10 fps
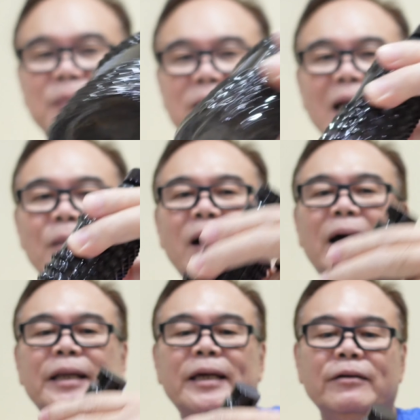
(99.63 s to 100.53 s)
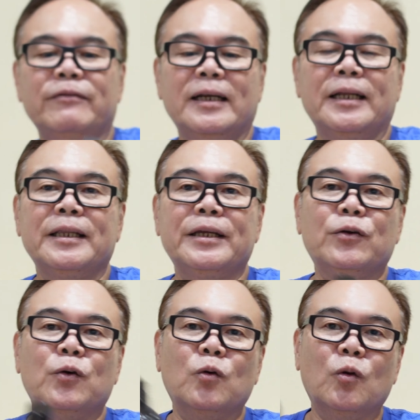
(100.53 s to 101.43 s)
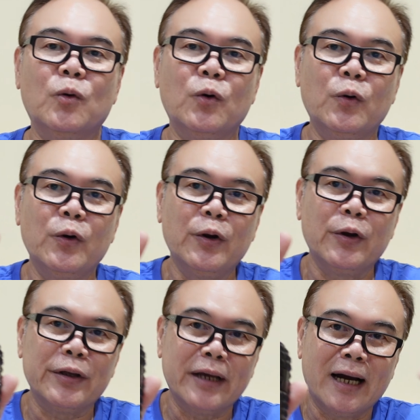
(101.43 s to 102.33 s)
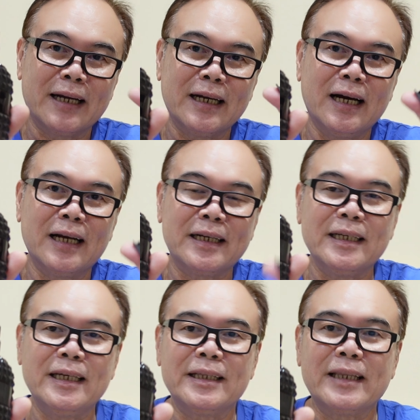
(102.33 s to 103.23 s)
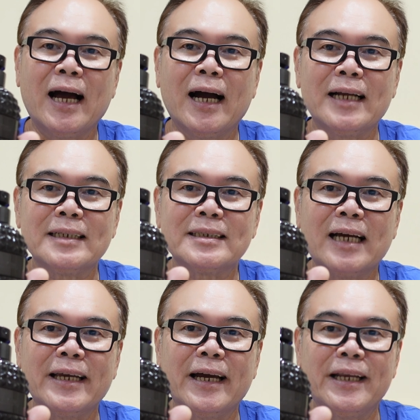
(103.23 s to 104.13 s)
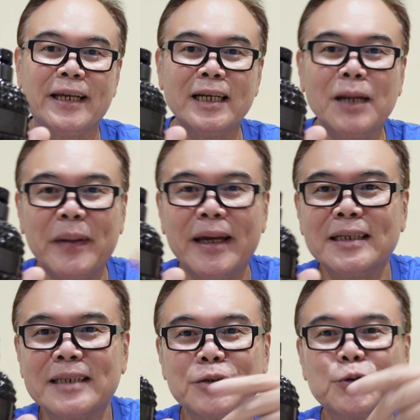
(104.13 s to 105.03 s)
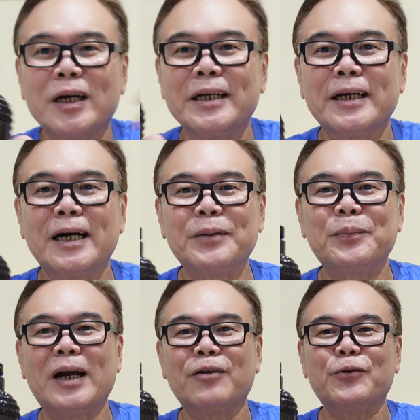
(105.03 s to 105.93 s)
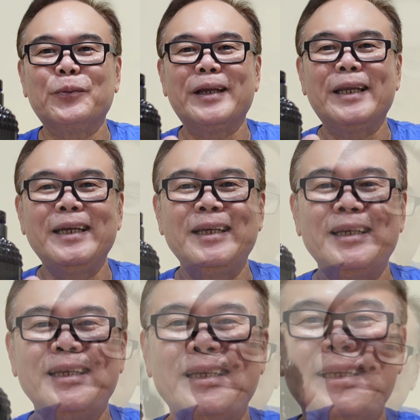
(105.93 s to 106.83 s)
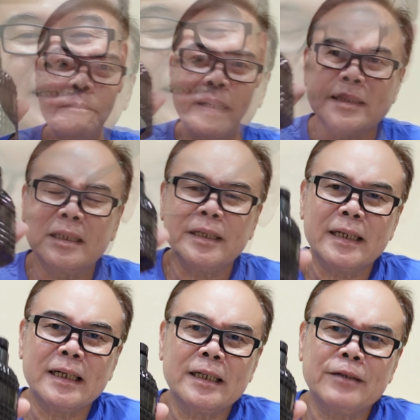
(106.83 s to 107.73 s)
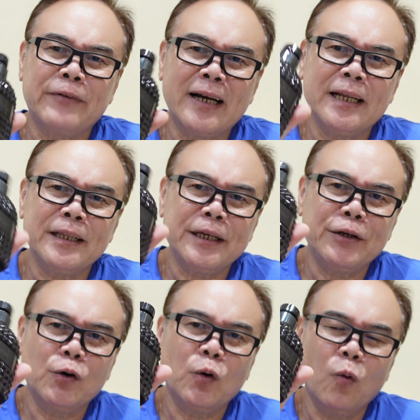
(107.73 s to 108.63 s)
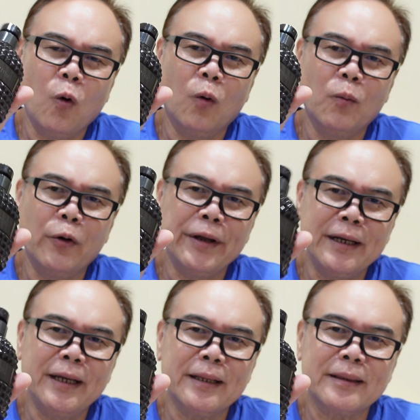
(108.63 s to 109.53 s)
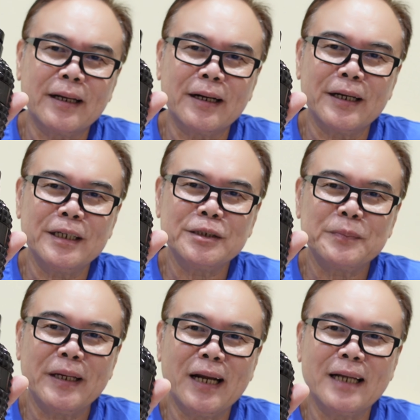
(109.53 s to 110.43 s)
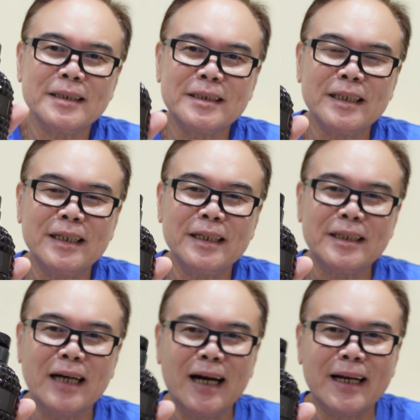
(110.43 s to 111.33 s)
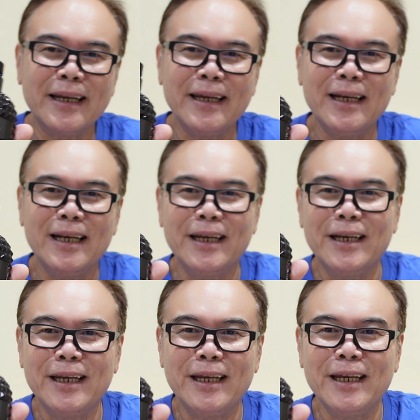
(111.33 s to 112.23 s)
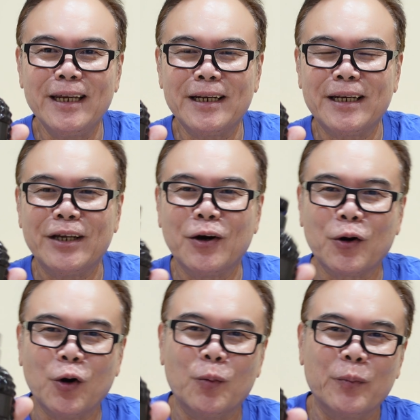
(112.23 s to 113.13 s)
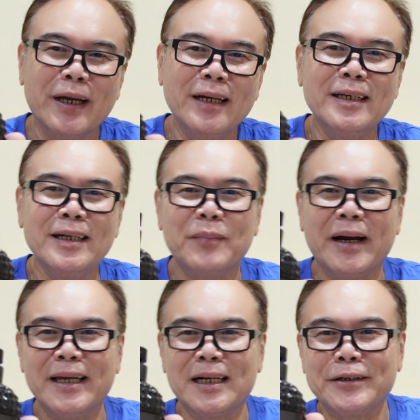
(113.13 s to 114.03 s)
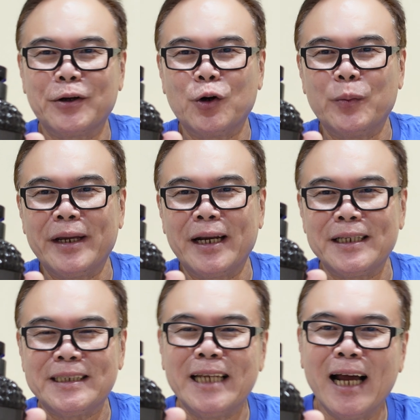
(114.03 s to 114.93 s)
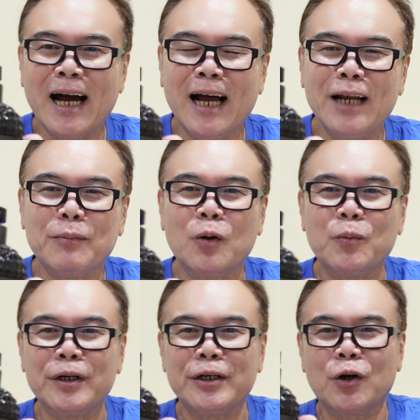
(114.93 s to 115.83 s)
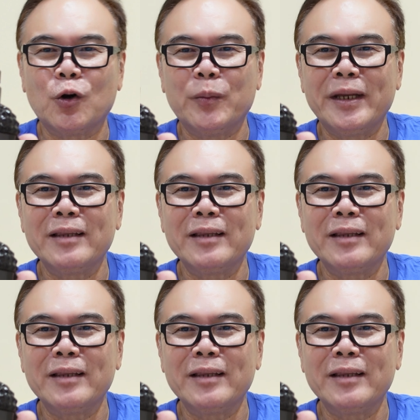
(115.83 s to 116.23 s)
pertama nih ya Valentino Uomo yang ada di tangan saya ini kenapa ya saya suka dengan parfum ini pastinya Valentino Uomo ini terinspirasi dari lini Dior Home ya baik yang Dior Home original maupun Dior Home